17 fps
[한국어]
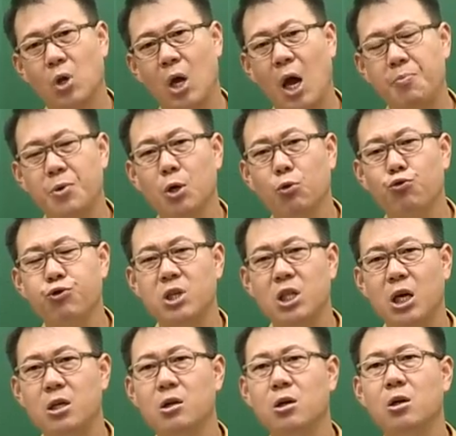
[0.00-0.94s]
합격
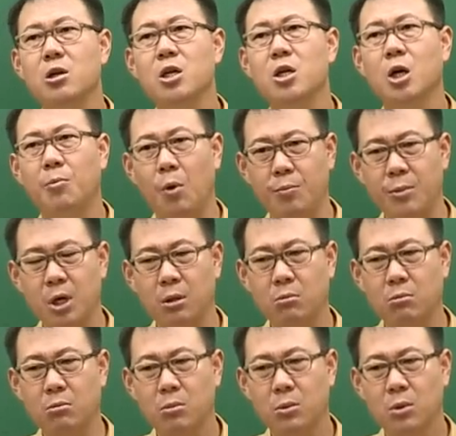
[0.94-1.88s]
후기나 이런 걸
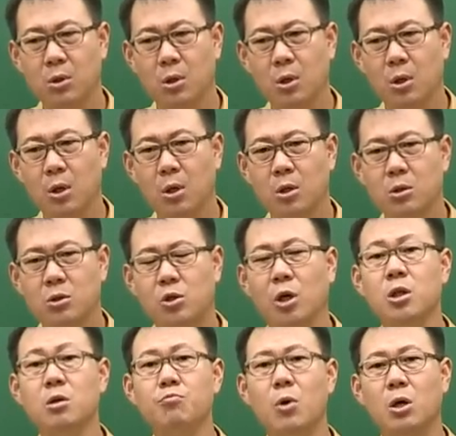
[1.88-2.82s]
읽어보면
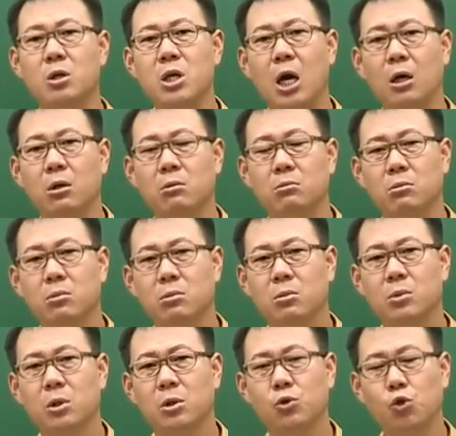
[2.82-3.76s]
저는 뭐 그냥
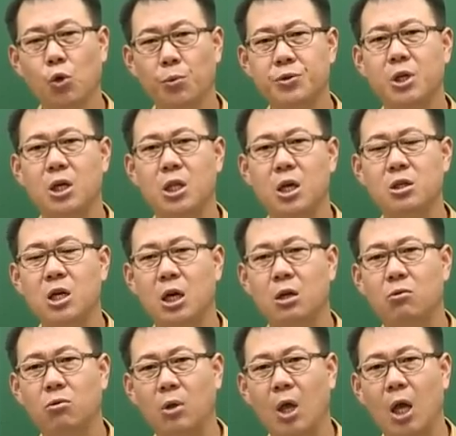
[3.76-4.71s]
수업 시간에
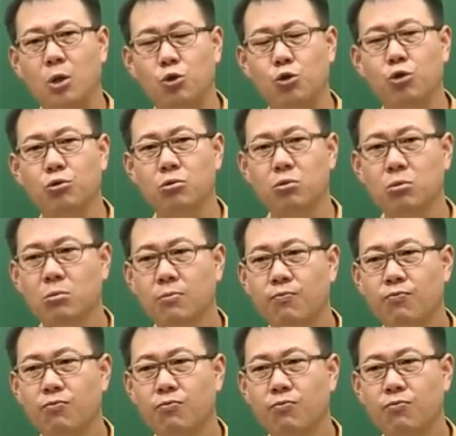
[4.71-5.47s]
그냥 대충